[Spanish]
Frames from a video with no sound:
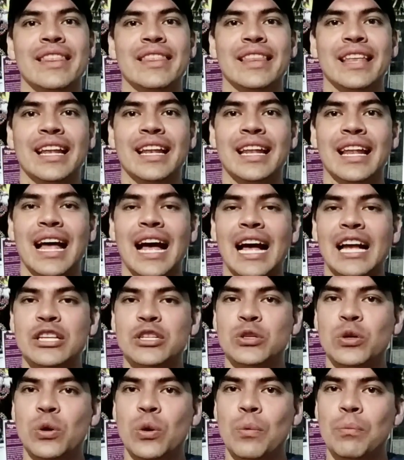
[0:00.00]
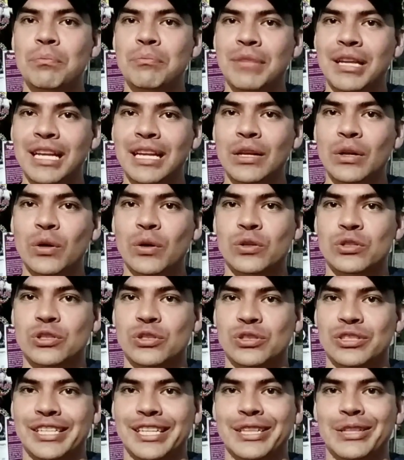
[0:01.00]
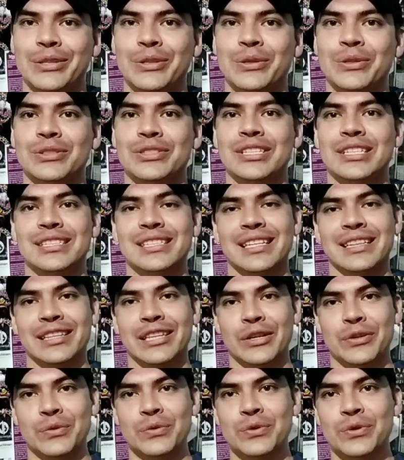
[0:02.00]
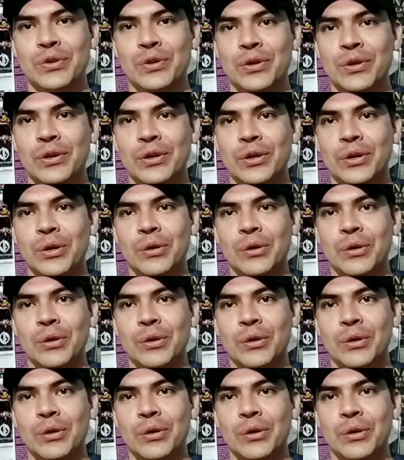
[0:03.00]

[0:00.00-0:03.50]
del año 1861.